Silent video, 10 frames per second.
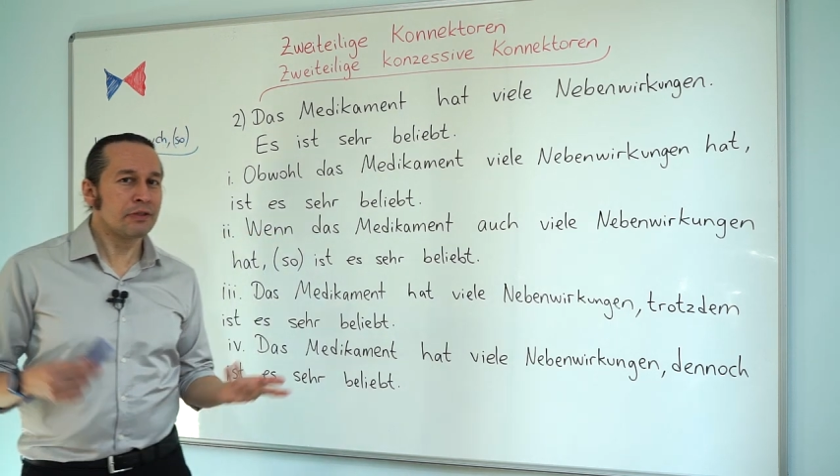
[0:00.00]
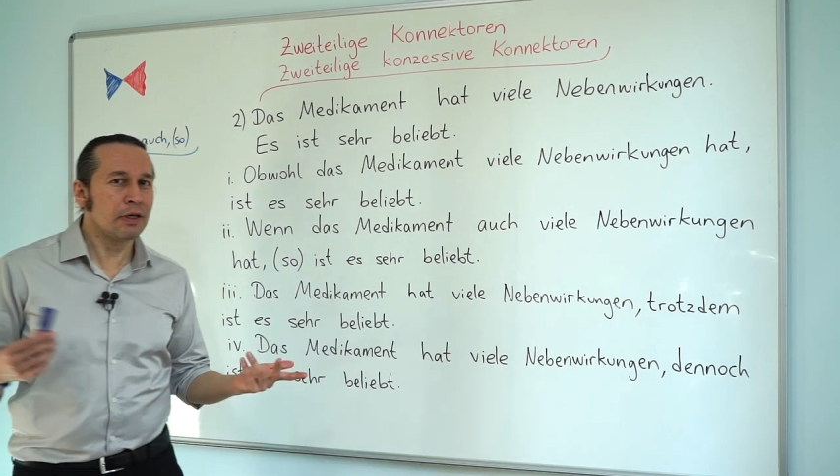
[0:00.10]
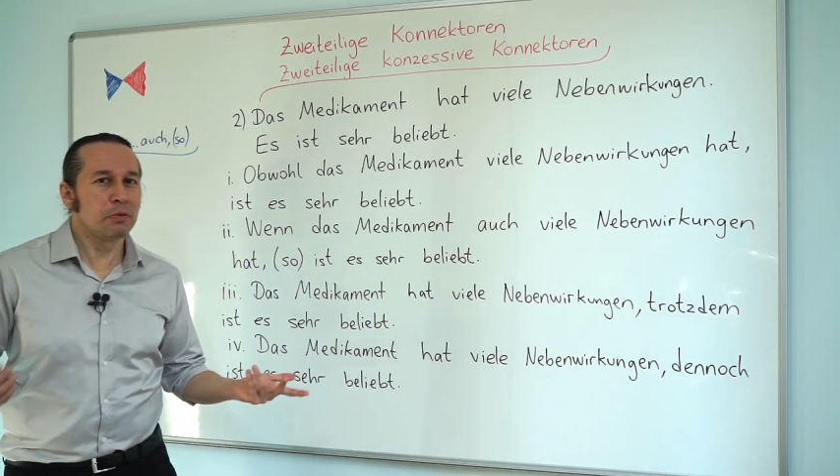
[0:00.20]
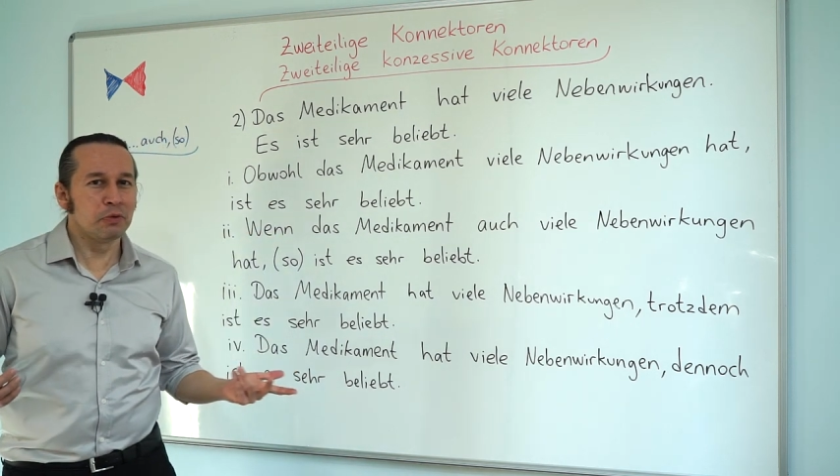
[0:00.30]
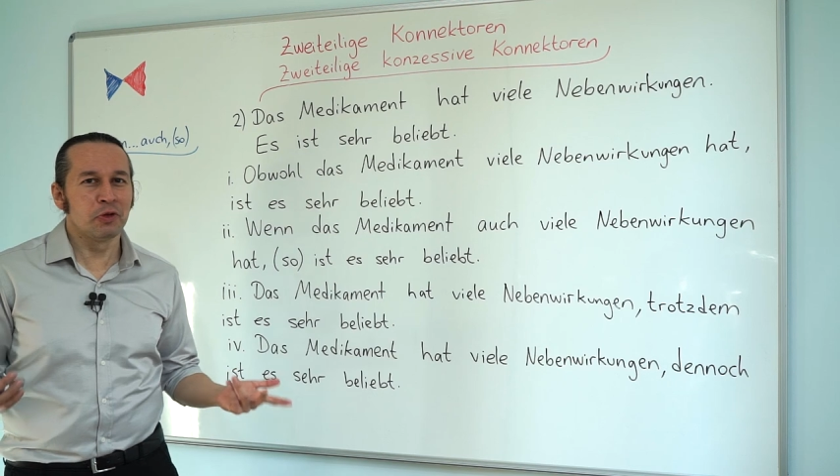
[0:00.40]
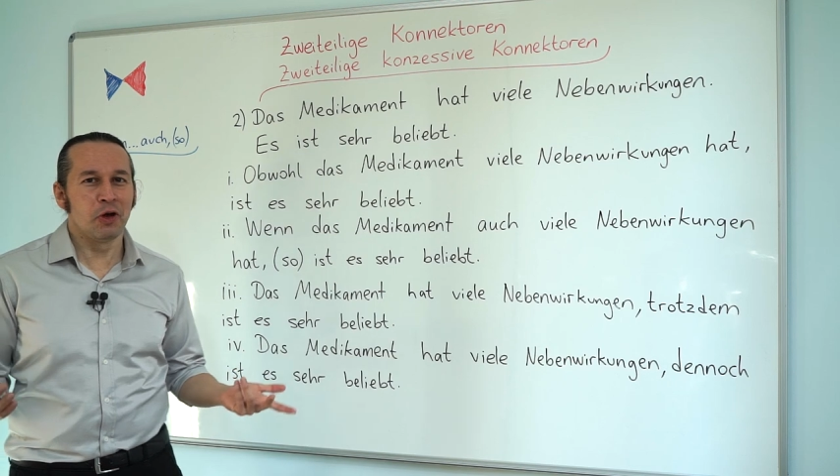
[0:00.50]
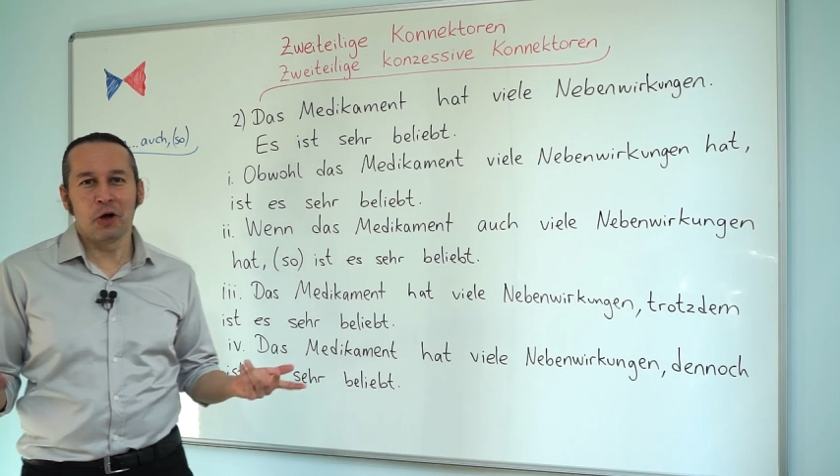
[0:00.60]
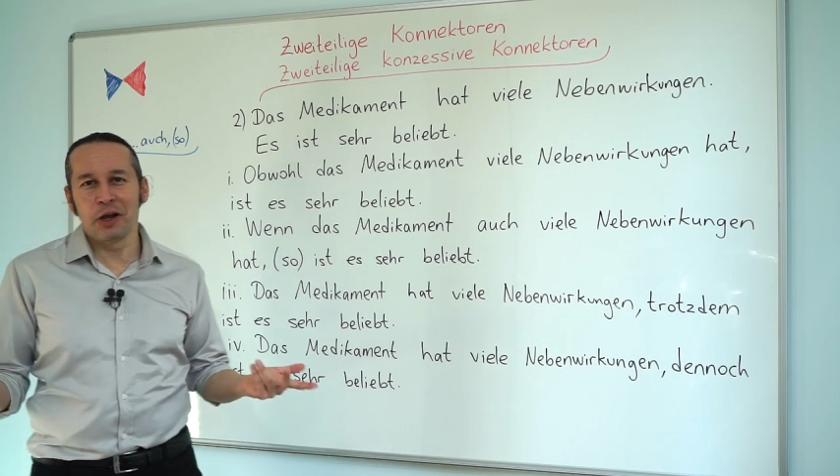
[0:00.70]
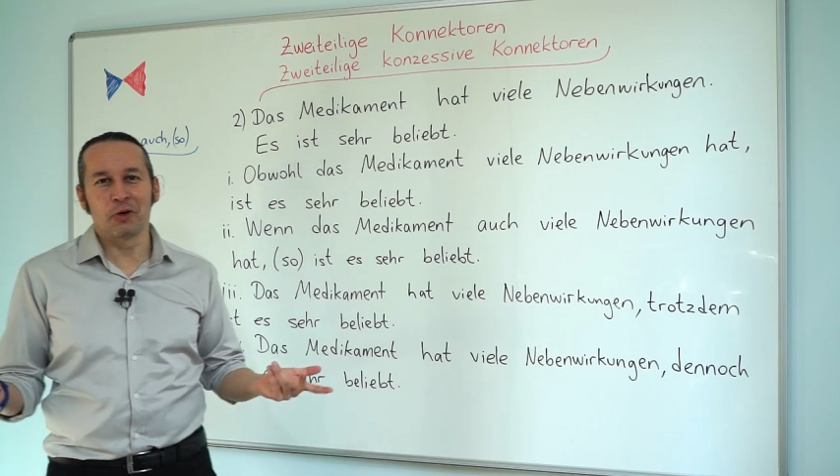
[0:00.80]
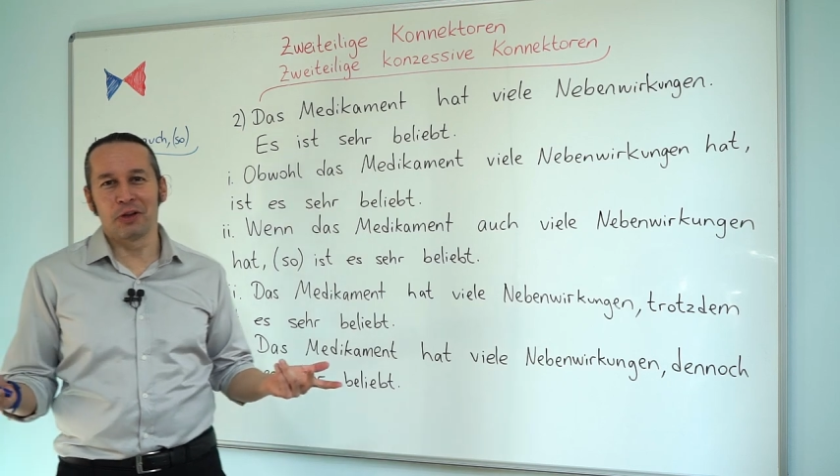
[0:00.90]
Tabi bunu
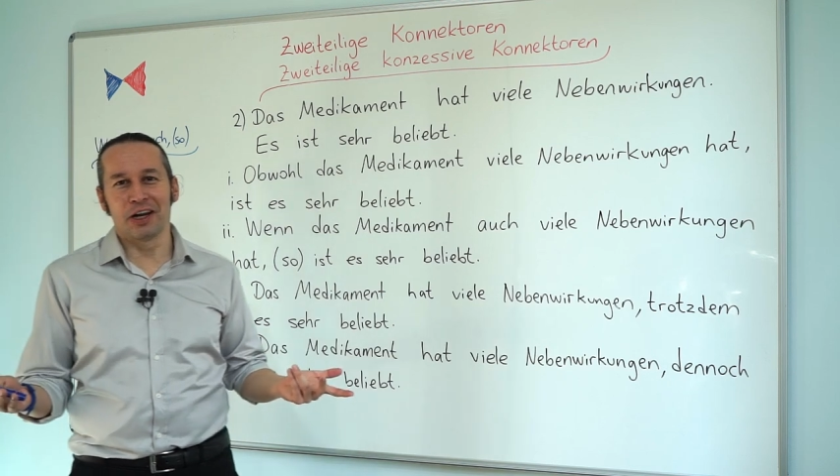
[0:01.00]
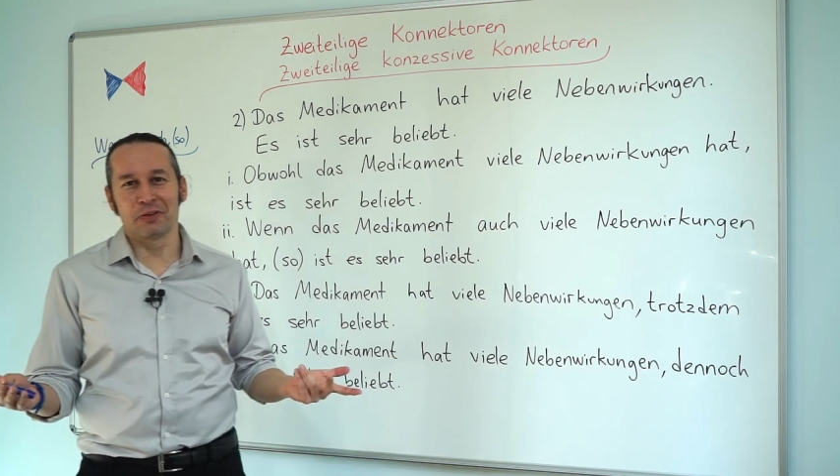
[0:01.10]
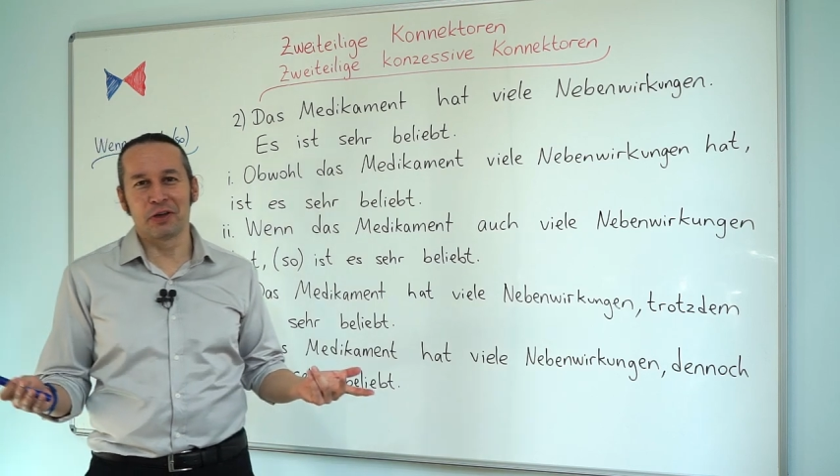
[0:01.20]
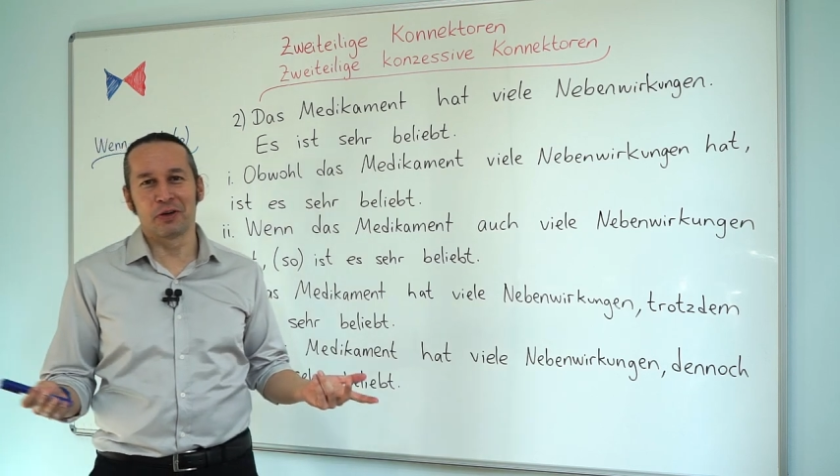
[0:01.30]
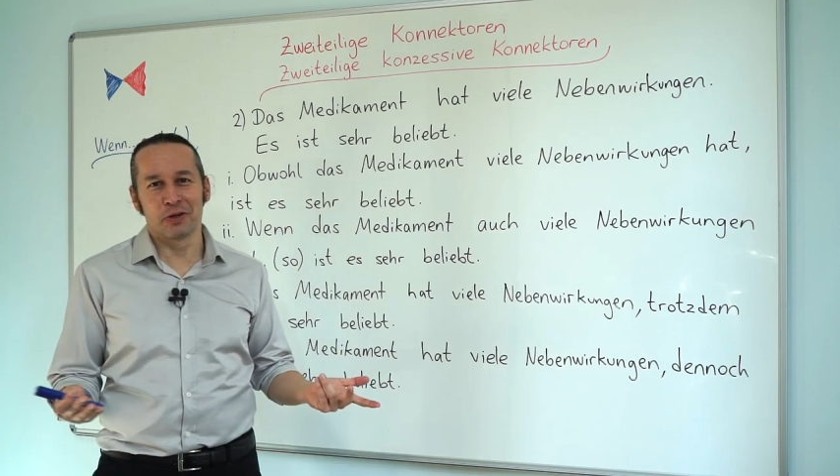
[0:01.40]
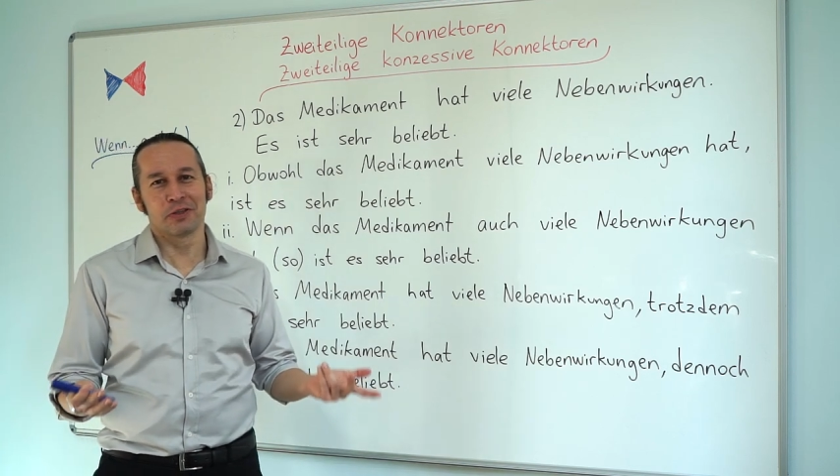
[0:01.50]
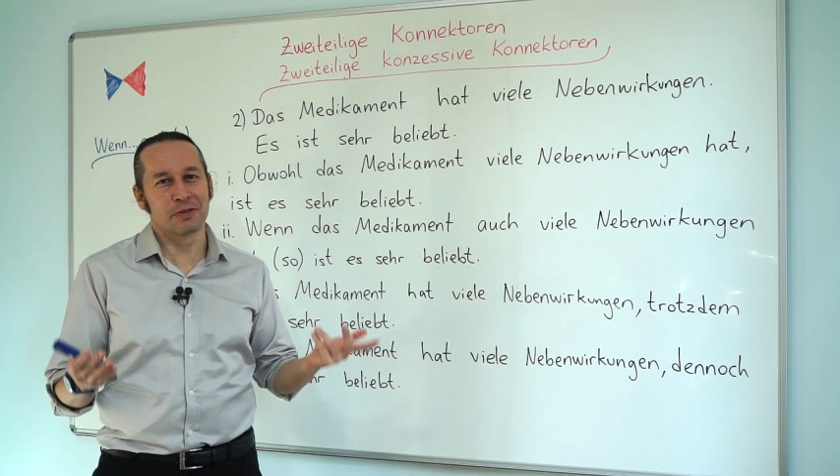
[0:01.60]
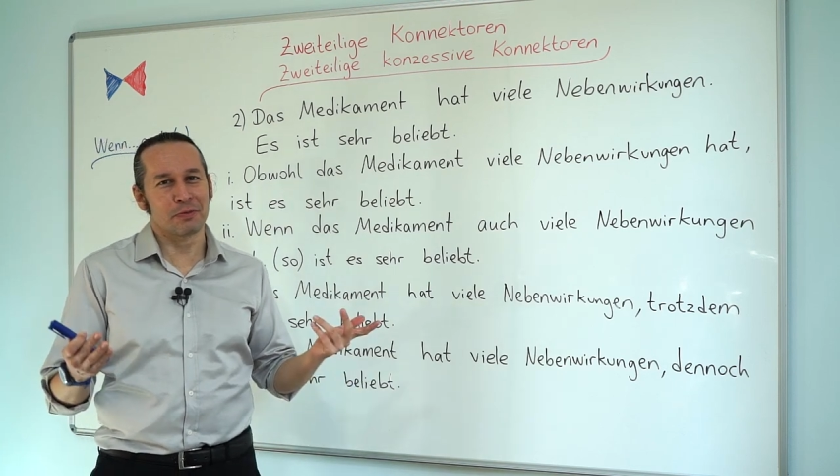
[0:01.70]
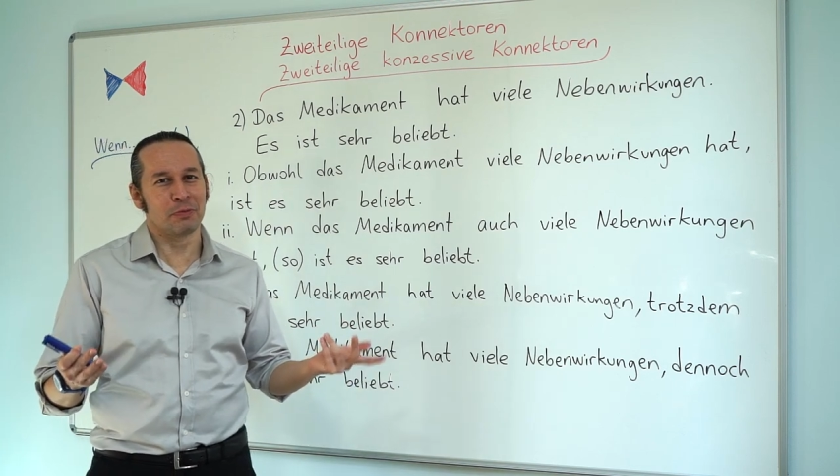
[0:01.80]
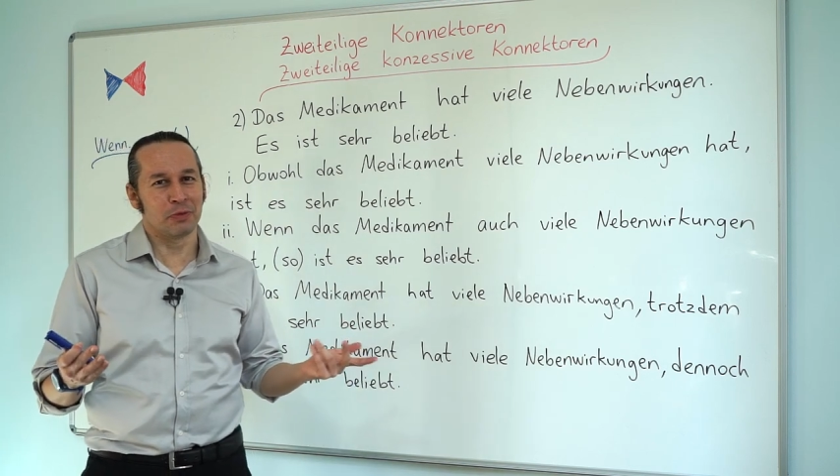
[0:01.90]
örnek olarak veriyoruz.